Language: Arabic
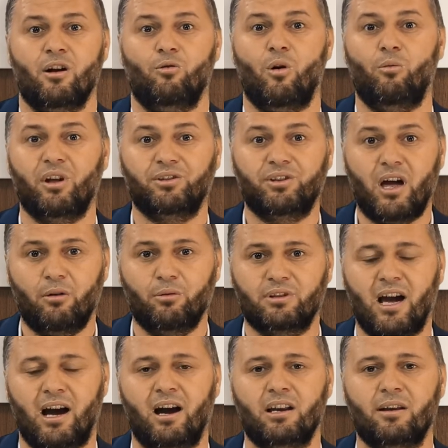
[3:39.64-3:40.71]
ووضحه
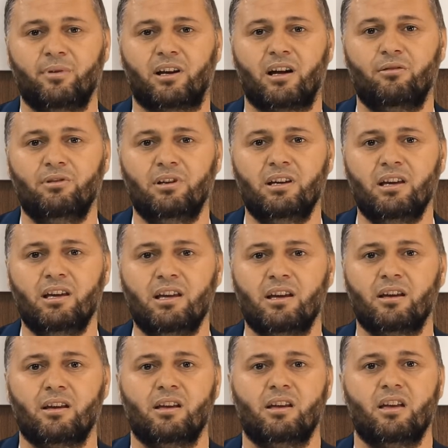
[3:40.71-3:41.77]
تعالى بقوله
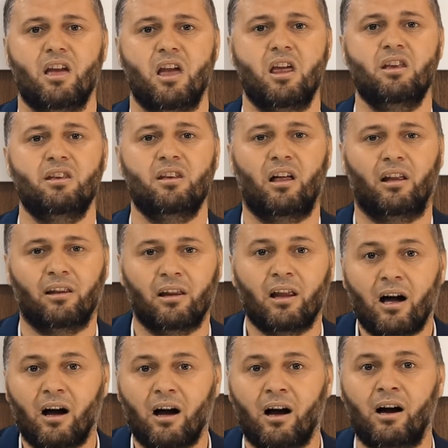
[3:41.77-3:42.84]
إن
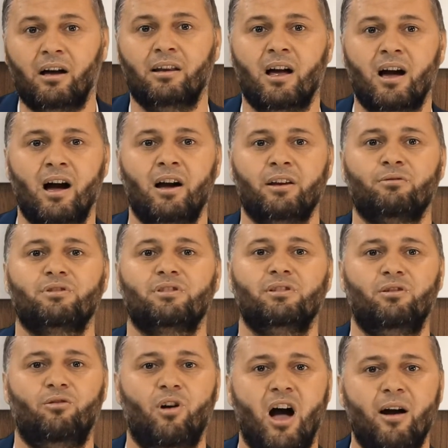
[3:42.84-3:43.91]
الله لا
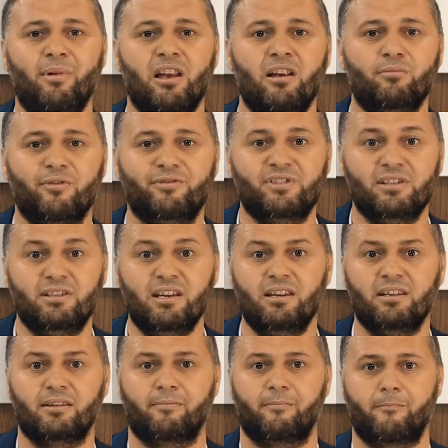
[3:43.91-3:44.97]
يصلح عمل
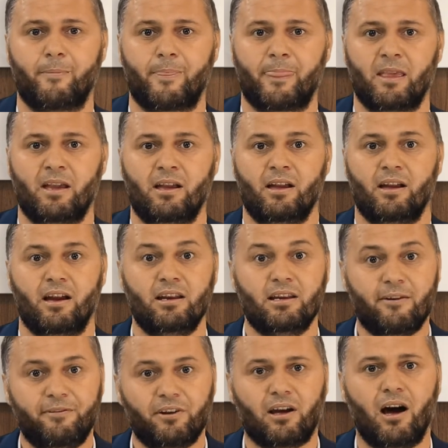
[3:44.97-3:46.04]
المفسدين
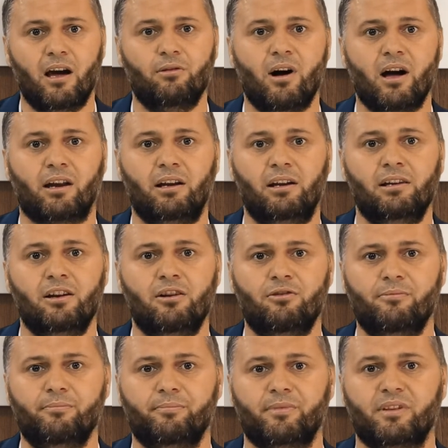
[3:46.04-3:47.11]
إن فقه الواقع
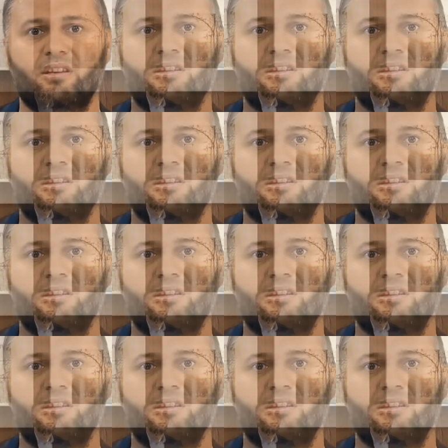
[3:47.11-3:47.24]
اليوم